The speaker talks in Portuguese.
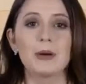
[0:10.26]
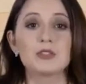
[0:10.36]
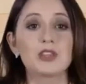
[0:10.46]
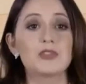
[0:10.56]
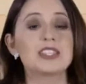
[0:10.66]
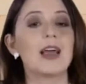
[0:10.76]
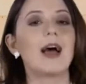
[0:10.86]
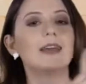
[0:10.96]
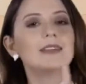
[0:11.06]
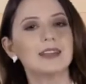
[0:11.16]
Mas o que você
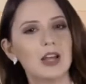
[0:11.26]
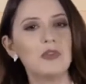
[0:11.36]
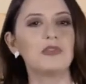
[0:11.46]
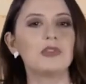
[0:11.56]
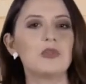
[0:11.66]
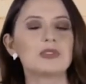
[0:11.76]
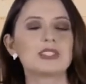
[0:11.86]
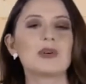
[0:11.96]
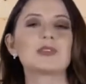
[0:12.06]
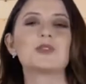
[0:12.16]
ainda não viu
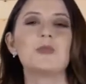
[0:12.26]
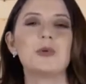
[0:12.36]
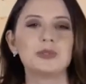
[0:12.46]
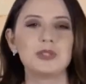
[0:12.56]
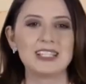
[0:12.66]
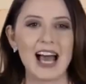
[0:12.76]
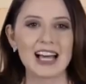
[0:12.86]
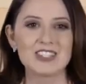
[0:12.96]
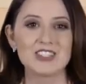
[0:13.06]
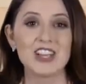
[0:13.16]
são as
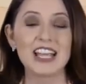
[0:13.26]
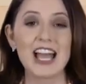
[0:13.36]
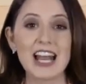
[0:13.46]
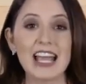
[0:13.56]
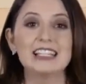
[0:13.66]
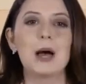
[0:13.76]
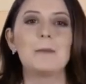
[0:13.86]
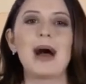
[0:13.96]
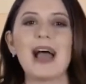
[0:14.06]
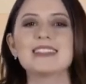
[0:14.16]
oportunidades de ganhar ainda
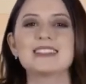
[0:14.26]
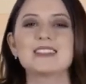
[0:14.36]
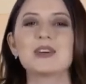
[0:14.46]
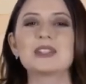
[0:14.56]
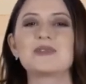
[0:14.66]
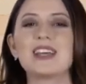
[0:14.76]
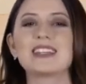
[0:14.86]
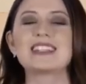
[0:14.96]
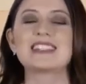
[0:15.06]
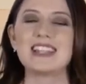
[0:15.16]
mais com as
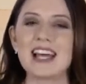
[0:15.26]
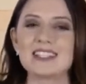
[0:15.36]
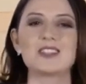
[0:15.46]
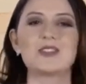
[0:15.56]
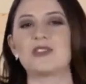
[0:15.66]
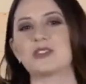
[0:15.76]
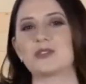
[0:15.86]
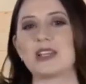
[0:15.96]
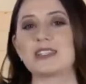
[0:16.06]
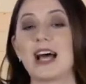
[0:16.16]
vendas dessas
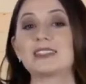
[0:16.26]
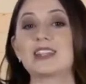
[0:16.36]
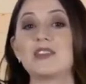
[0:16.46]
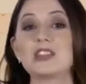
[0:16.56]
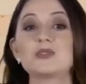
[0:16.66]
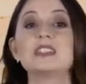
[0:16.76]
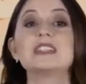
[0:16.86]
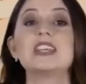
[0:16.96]
inovações através dos